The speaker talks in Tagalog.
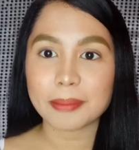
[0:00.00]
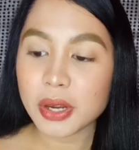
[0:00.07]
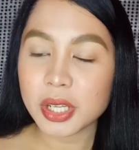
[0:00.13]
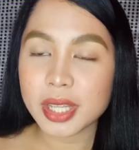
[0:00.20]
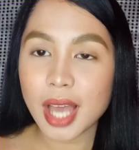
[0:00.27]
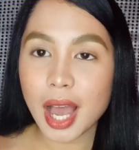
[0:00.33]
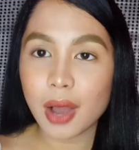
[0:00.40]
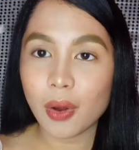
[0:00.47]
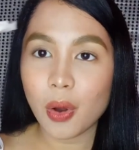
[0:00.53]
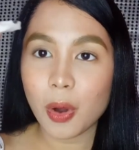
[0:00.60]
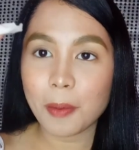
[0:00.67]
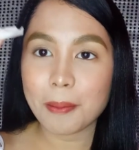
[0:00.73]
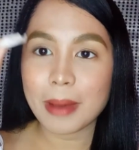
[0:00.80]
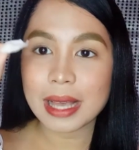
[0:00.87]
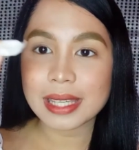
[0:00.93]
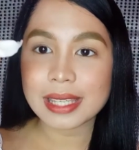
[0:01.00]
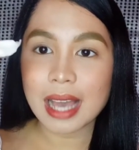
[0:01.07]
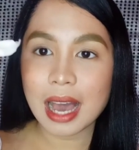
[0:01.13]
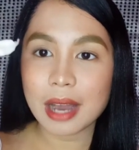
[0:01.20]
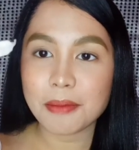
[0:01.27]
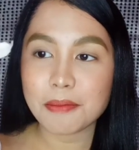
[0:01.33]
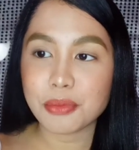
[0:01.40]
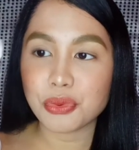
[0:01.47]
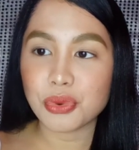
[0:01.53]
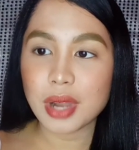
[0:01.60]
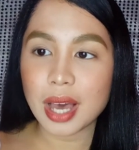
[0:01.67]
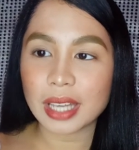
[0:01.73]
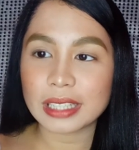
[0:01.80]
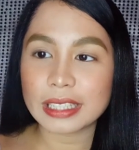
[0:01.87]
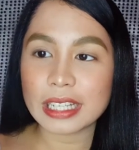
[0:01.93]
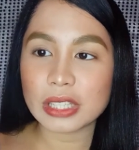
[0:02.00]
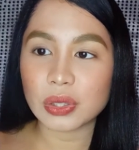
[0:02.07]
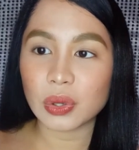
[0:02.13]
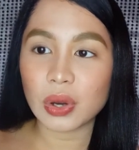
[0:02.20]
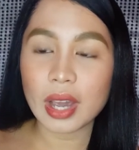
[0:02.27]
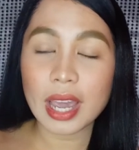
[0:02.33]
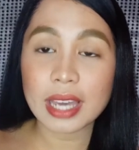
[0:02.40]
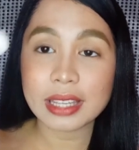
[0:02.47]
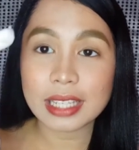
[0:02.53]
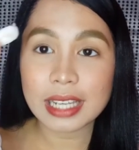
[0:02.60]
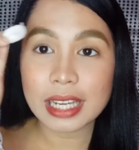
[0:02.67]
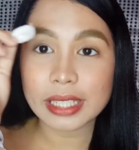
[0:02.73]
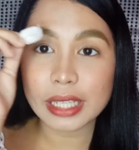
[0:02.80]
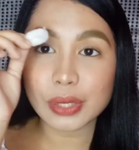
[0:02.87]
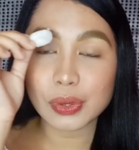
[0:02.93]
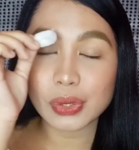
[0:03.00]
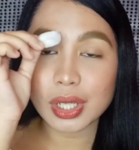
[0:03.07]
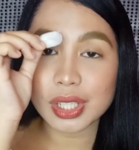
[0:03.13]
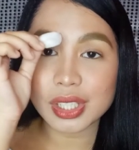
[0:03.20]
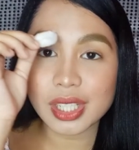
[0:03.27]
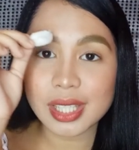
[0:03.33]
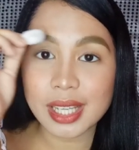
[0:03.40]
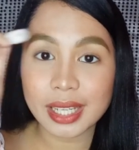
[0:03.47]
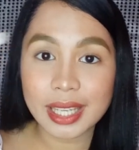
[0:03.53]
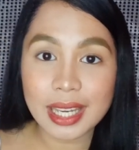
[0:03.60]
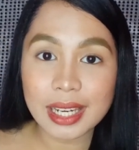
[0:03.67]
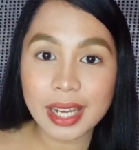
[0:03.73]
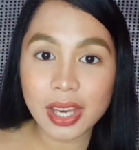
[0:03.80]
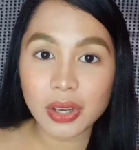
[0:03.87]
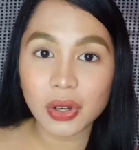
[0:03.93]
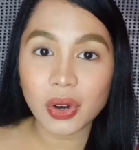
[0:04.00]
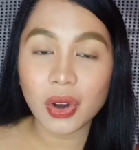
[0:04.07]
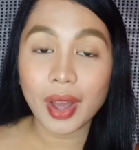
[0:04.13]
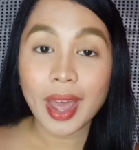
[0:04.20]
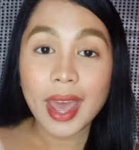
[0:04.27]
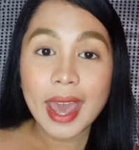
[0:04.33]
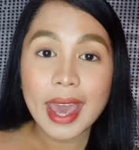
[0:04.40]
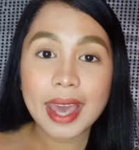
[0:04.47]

Meron na akong basang bulak dito and ilalagay ko lang siya sa kilay ko